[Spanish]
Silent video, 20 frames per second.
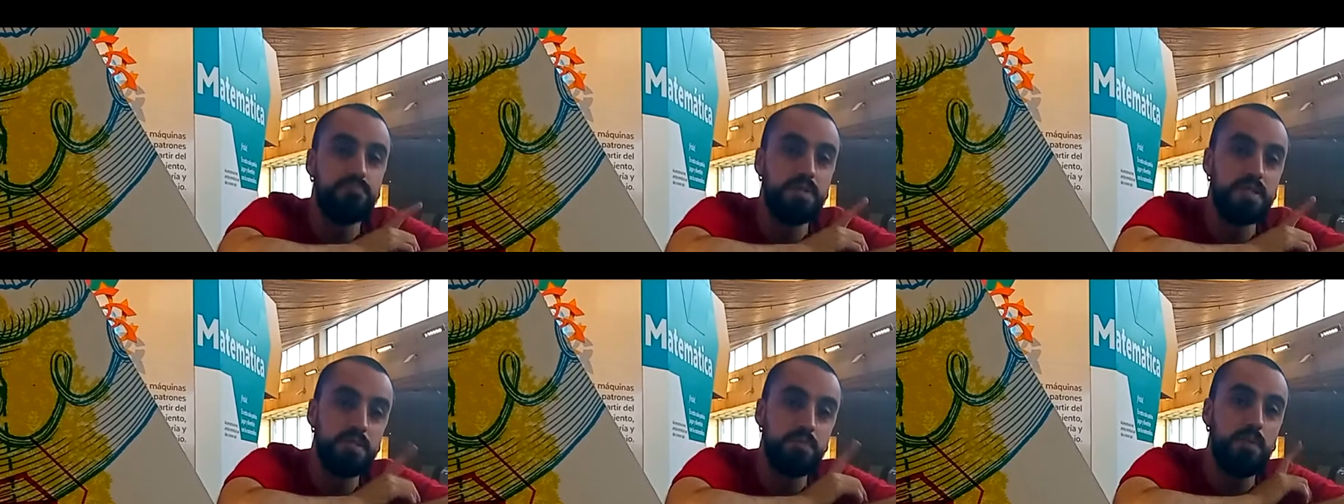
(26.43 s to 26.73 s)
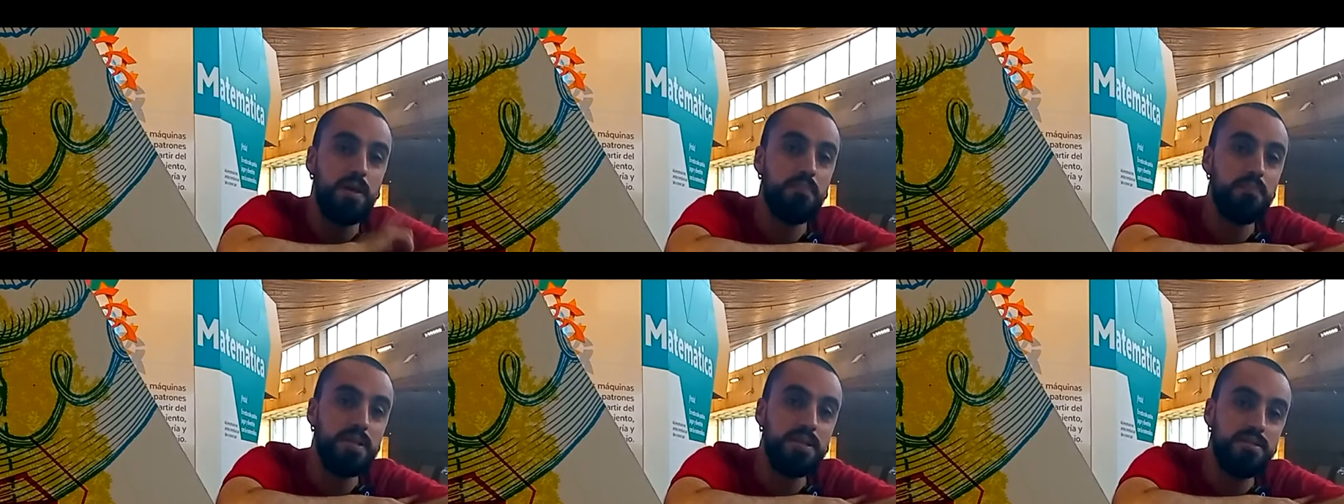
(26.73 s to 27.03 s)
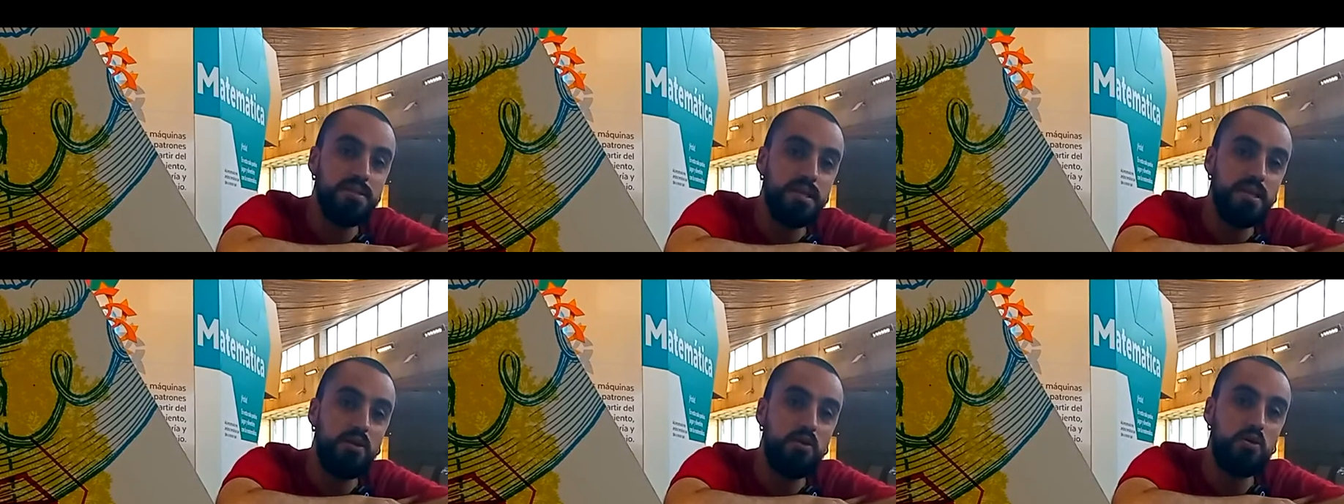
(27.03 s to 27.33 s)

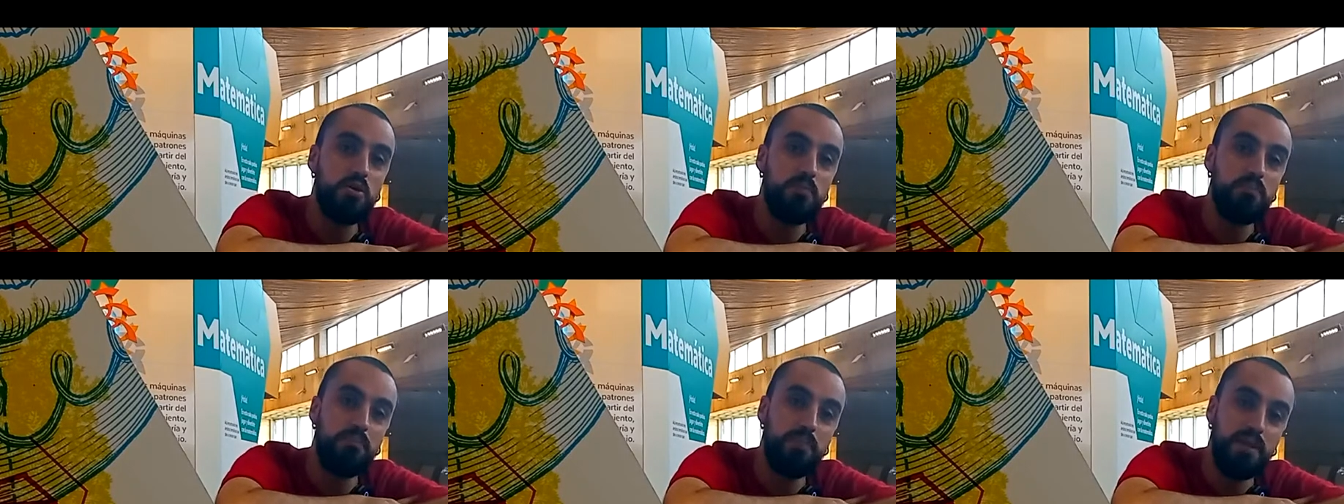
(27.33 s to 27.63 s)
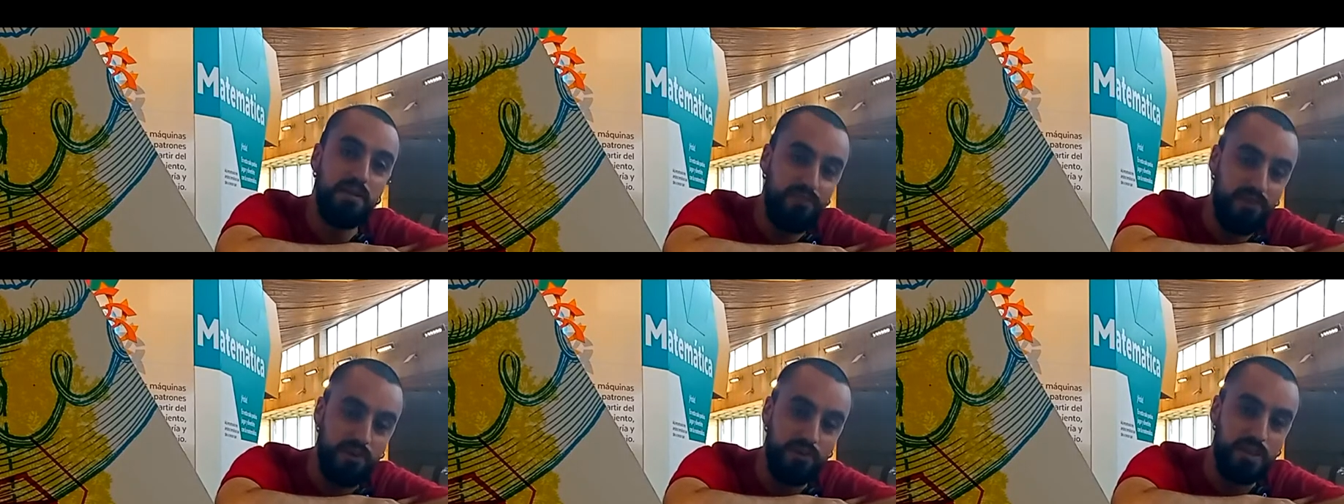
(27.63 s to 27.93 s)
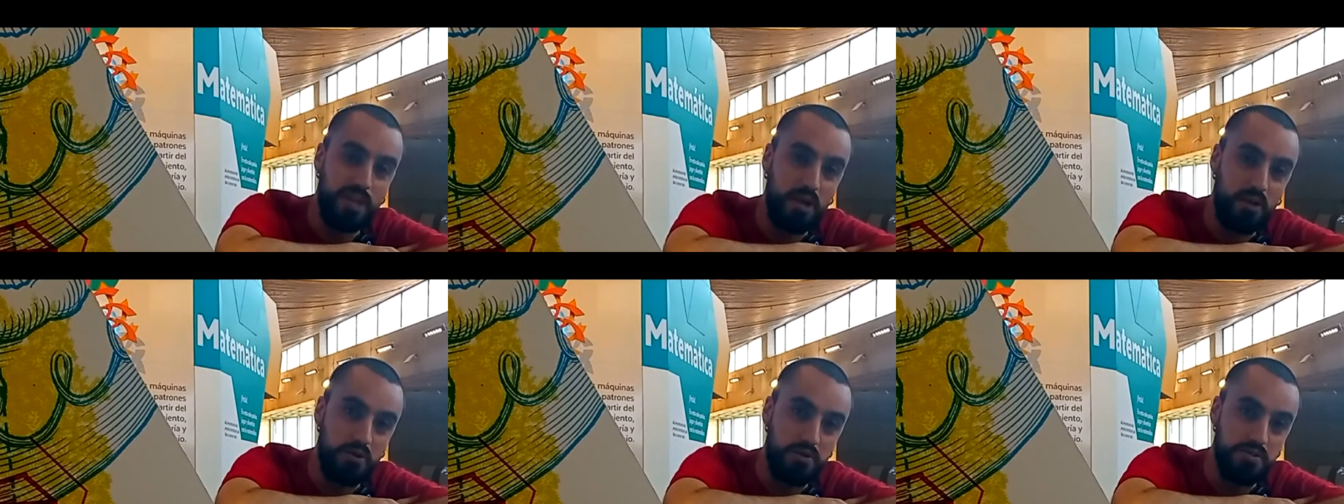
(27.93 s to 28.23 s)
Principalmente con
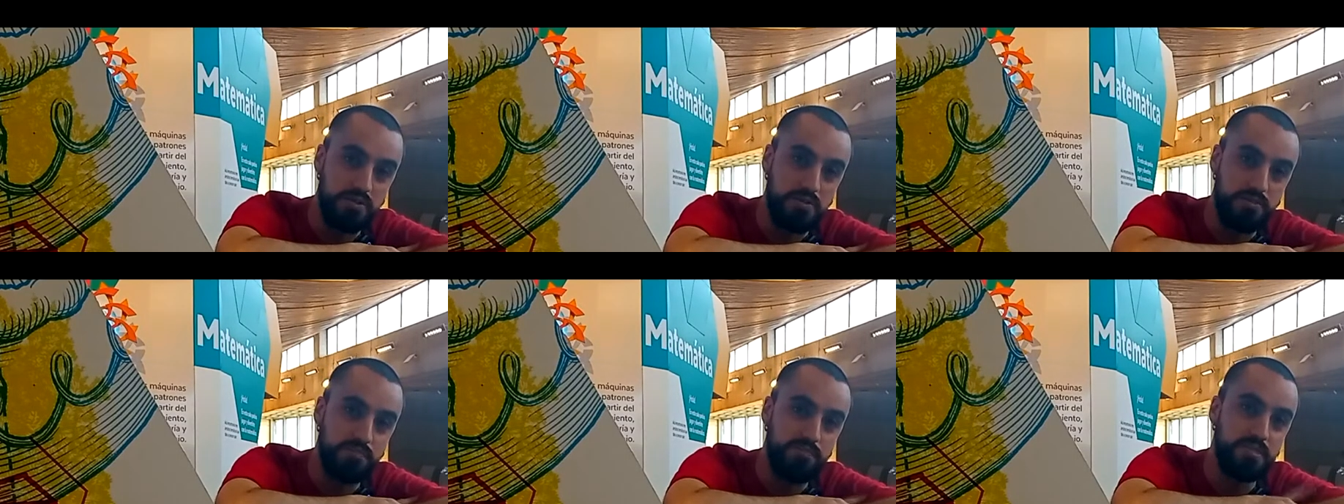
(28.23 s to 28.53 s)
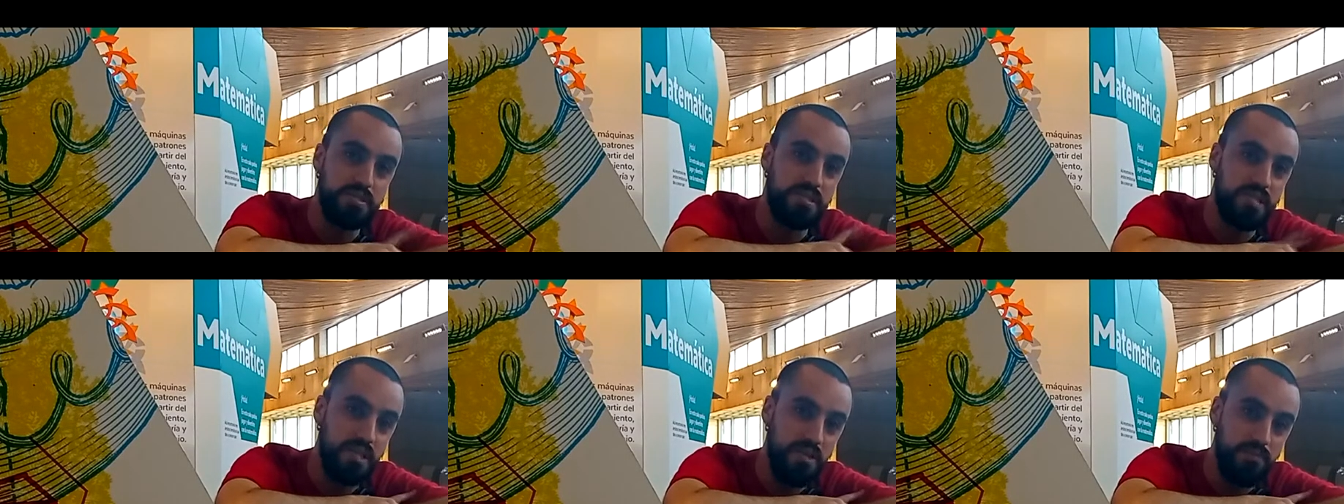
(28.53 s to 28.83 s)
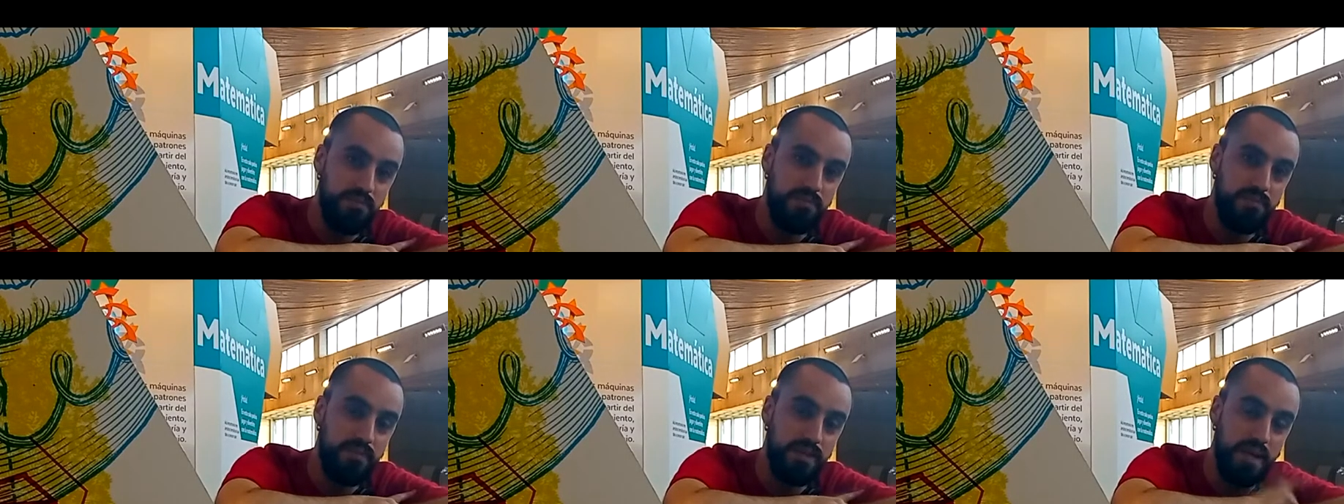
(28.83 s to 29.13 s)
prebióticos.
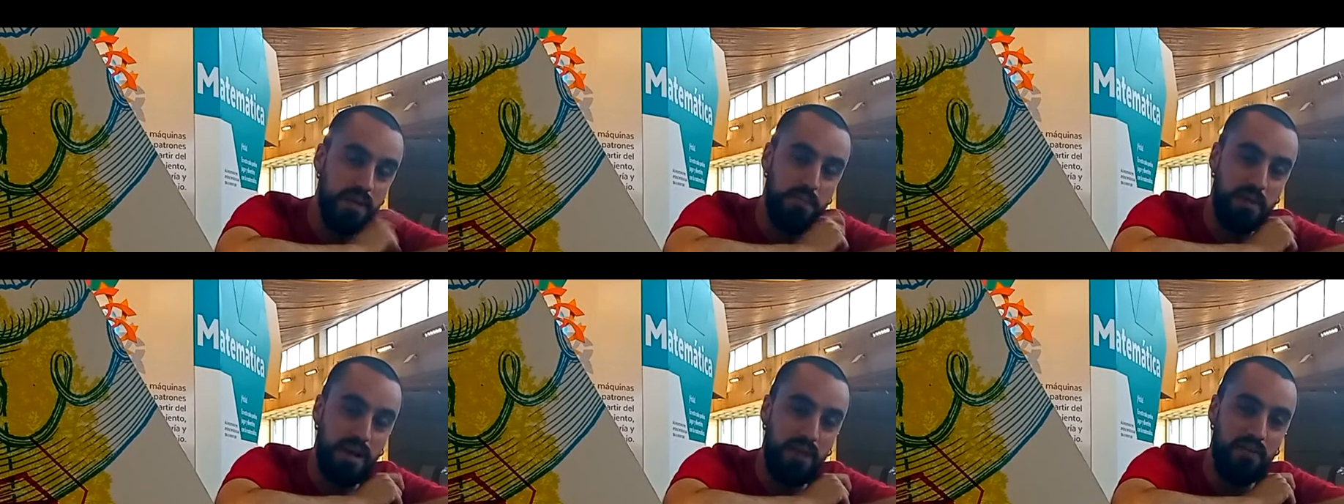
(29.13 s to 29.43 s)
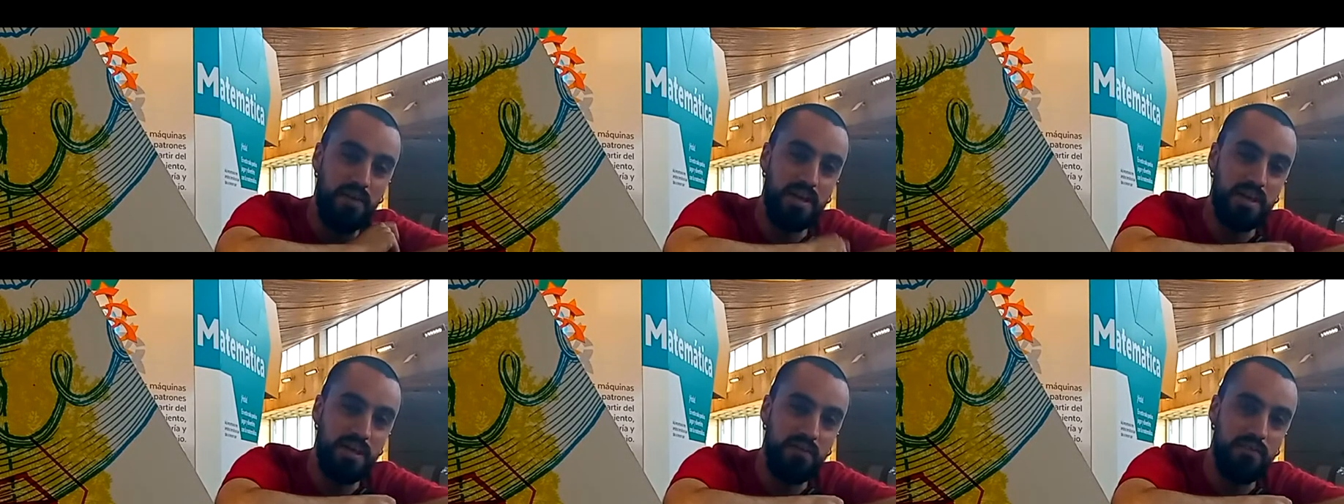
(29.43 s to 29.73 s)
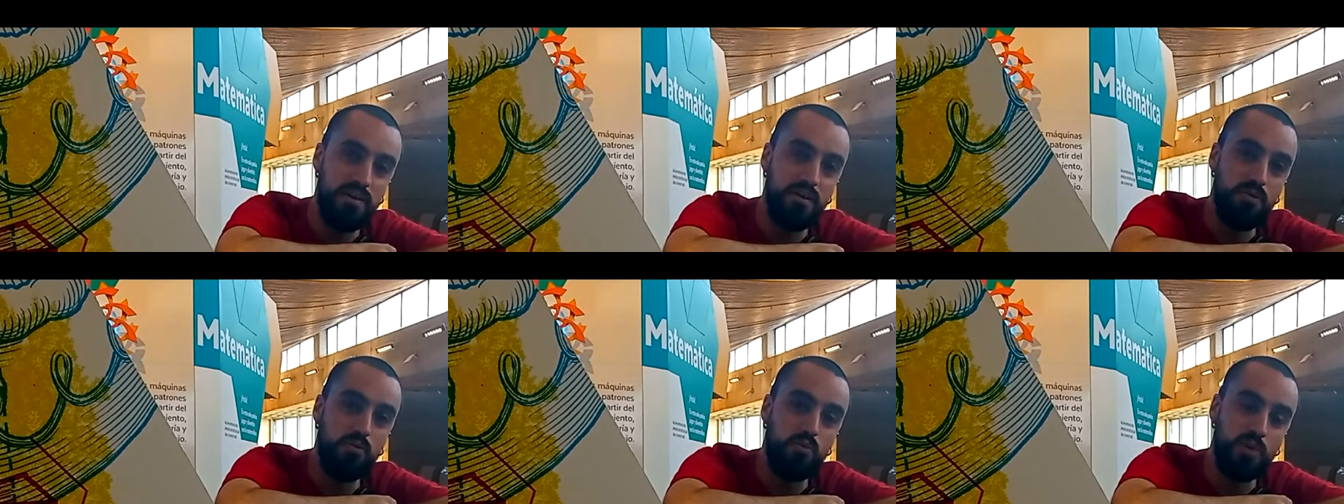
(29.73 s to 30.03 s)
Sí, la palabra
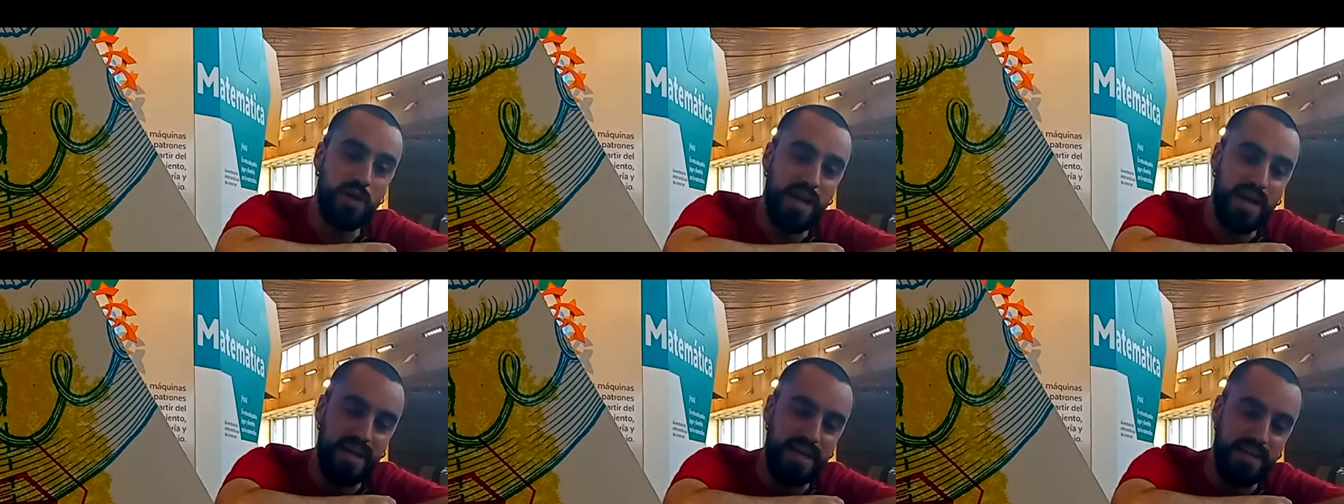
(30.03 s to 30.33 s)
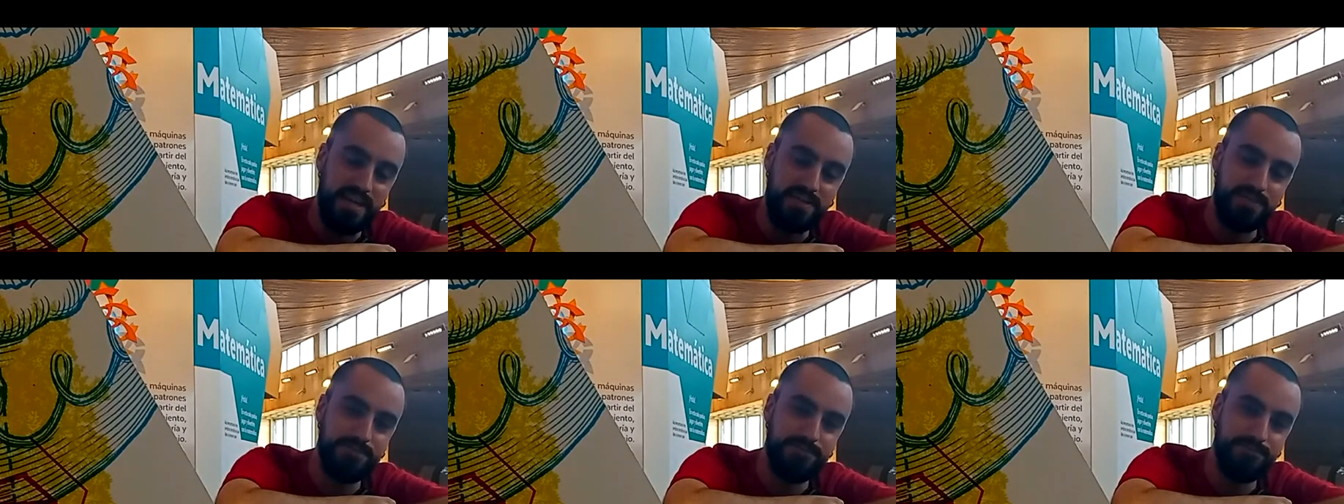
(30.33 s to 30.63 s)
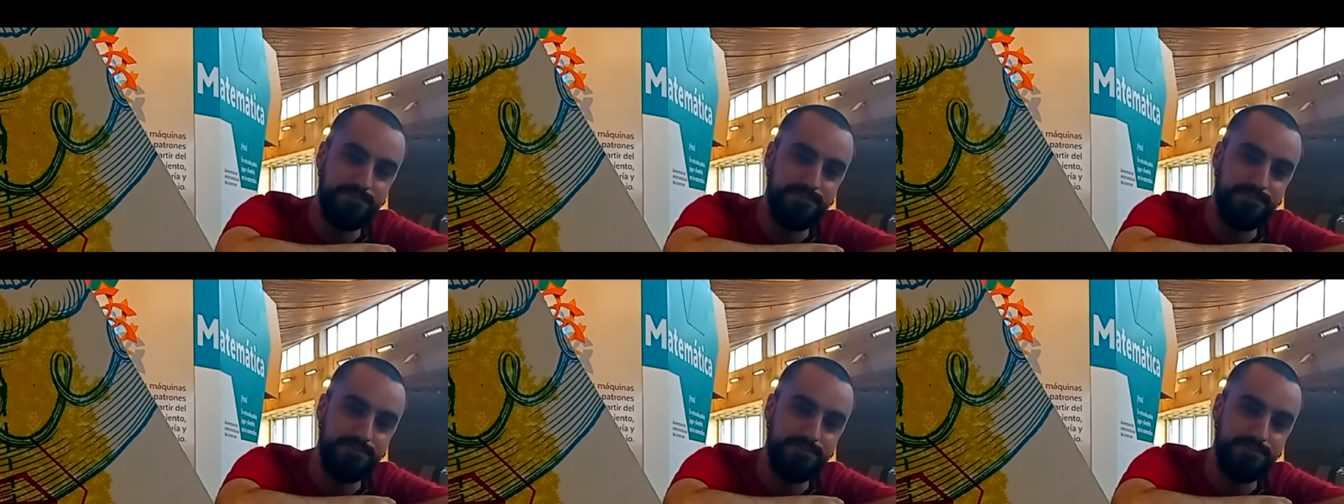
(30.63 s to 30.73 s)
lleva una E.